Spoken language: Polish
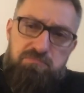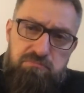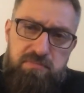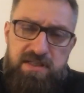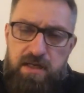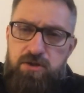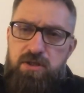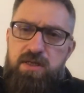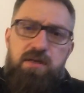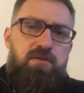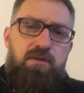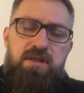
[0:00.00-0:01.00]
Zacznę
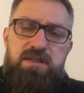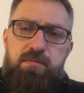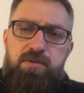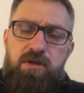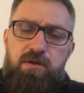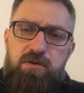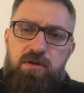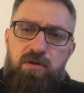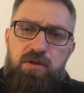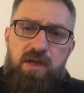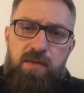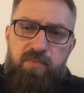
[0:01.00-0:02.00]
od następnego
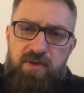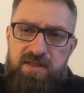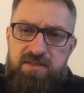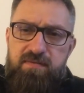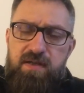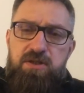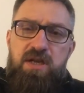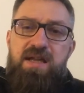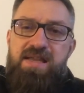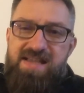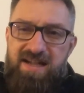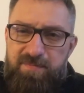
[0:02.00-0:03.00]
tygodnia pokazywać,
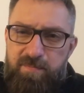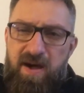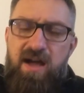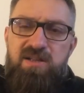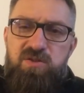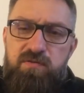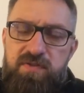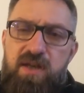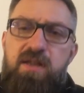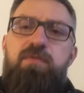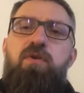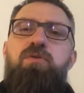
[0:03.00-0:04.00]
jak bardzo
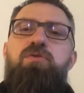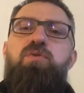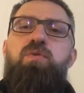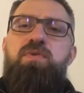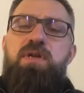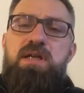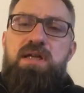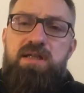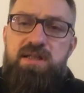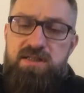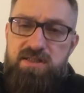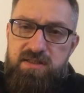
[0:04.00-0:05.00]
wiele wątków
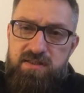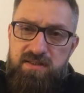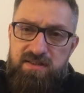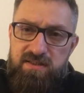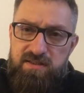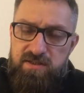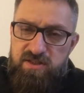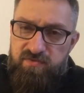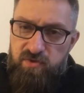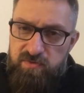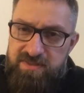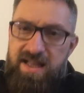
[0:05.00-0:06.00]
jest y,
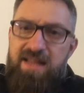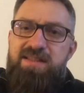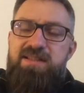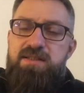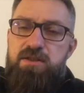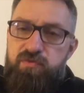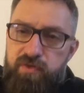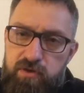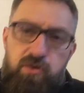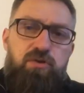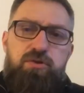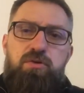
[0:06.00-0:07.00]
związanych ze
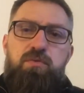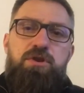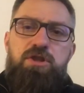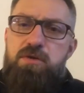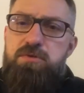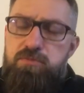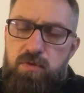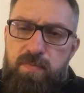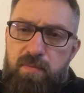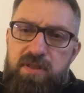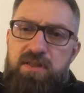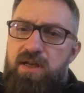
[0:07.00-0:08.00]
świętością. Chciałem, żebyśmy
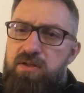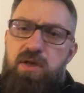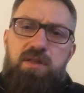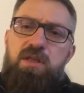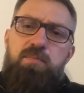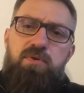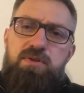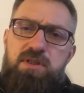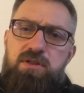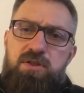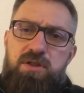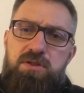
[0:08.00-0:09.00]
pamiętali o jednej
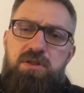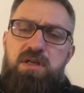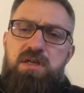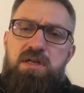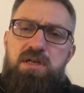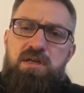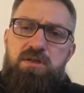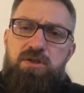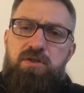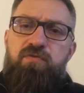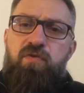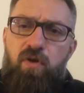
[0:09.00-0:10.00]
prostej rzeczy, że
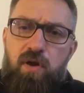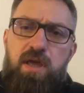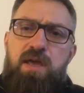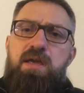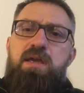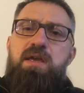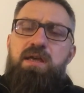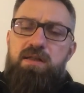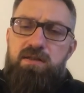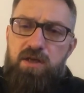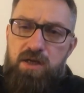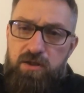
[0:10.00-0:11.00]
twoje
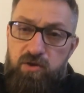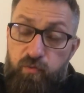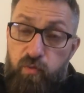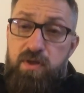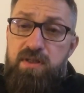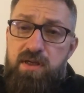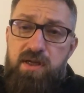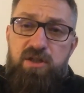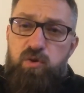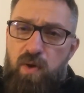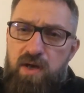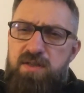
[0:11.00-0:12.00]
intelekt, Twój
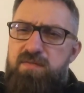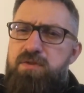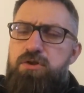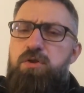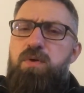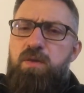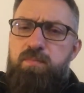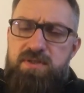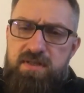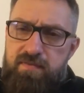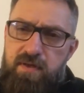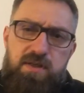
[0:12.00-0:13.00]
intelektualny wysiłek
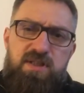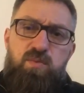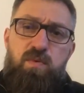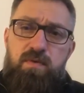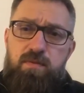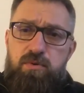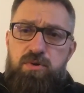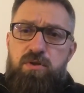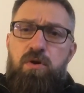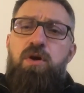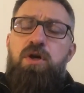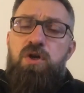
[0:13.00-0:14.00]
poznawania Słowa
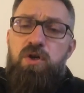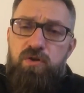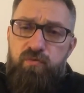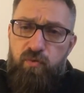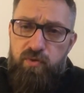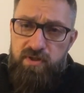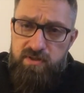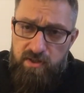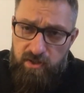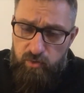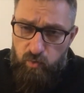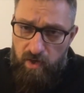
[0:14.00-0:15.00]
Bożego, Twój
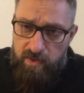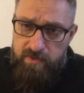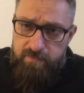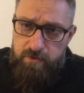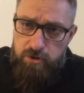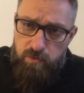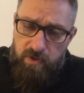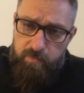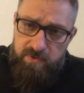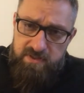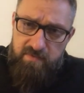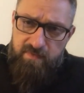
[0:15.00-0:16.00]
intelektualny wysiłek
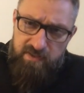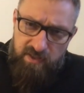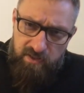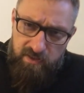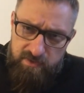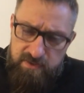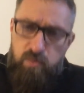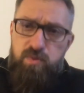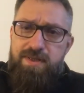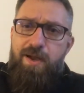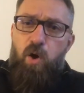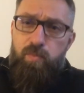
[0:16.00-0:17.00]
poznawania
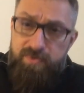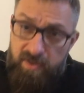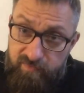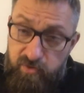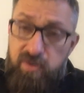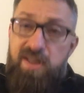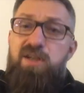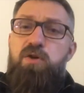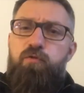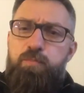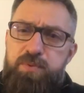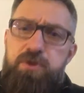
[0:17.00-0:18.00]
Chrystusa objawionego
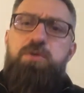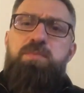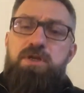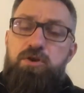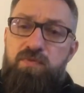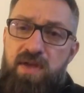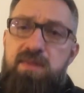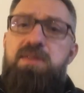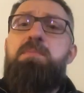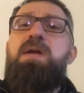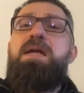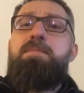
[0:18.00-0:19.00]
w Piśmie
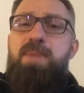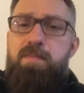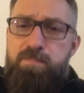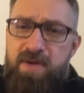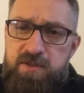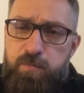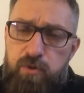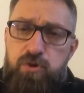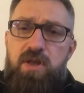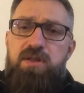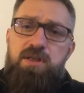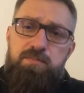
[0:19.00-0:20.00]
Świętym ma
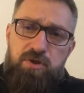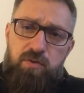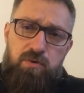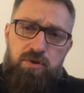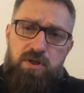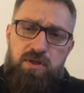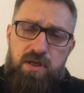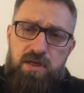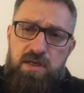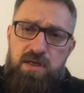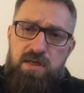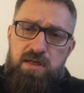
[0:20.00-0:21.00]
bezpośrednie przełożenie
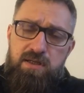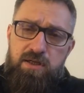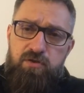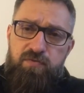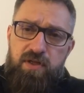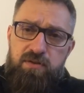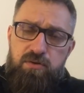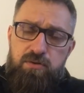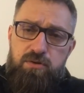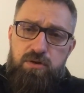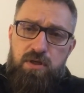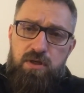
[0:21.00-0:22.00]
na świętość.